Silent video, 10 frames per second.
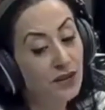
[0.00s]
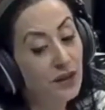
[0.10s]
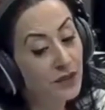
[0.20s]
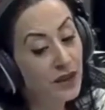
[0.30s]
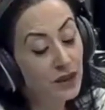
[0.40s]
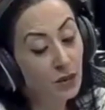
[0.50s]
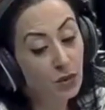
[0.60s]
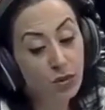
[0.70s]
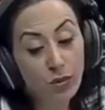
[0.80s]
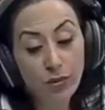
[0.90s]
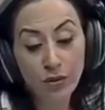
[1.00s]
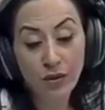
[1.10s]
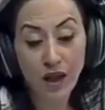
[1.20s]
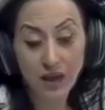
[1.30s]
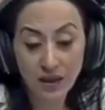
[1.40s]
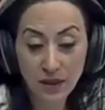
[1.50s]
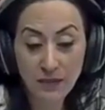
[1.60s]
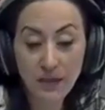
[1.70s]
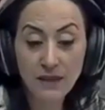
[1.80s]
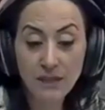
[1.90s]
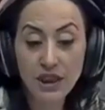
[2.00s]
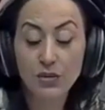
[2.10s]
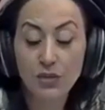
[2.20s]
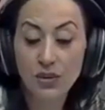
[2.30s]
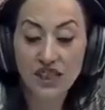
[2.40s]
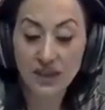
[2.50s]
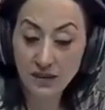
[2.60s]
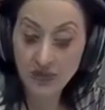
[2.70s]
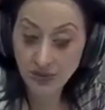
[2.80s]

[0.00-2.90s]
Adam nasıl olsa öldü. Kalkıp da bana bir şey söyleyecek